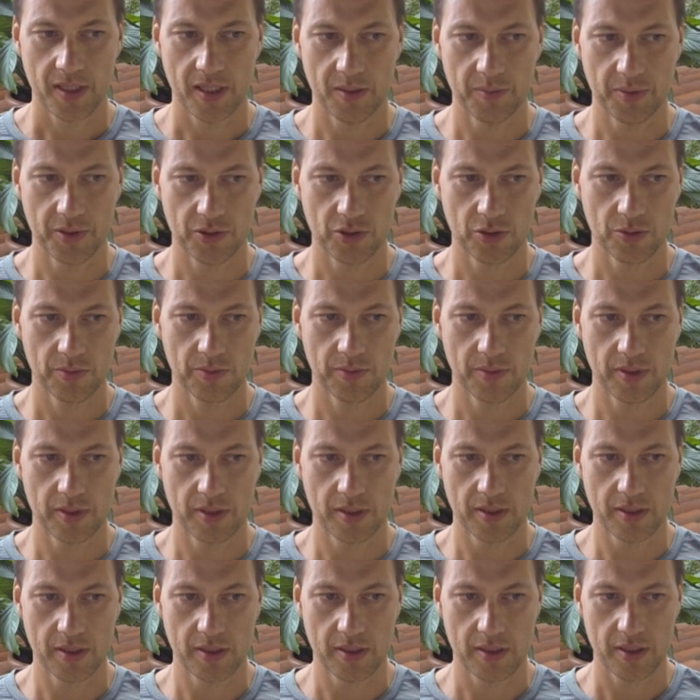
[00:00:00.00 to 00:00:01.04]
а потом
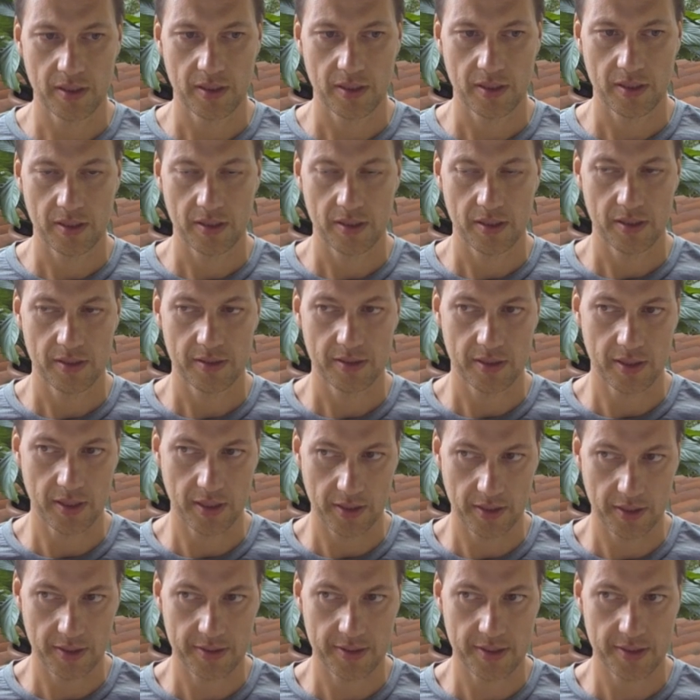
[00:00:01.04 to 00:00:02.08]
э,
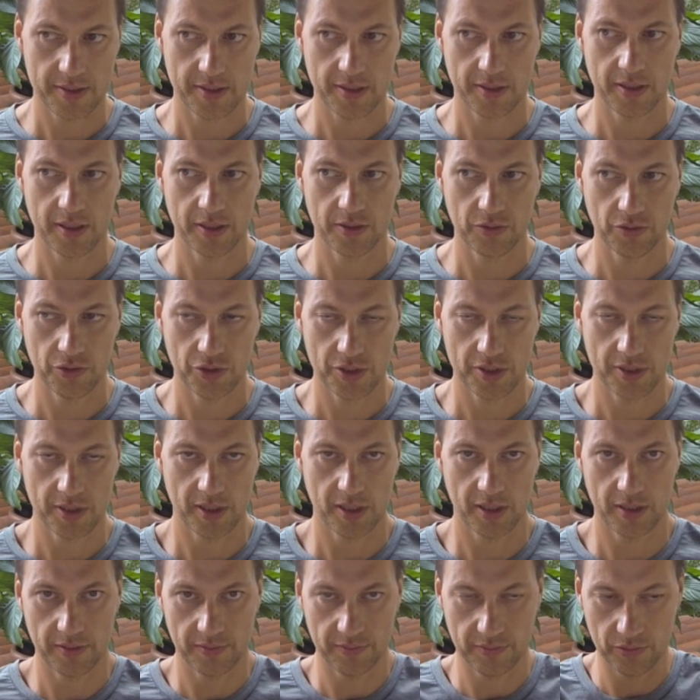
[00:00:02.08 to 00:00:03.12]
как раз сосредоточиться
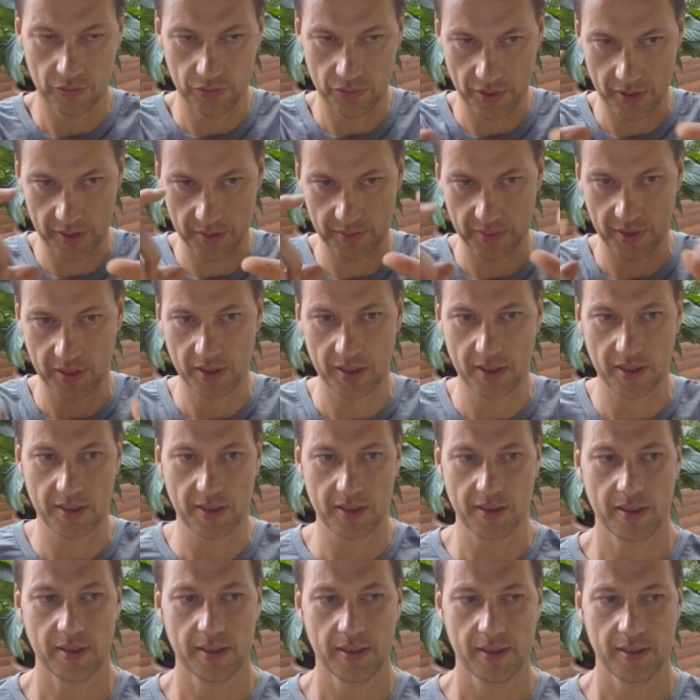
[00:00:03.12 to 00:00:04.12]
на этом внутреннем экране.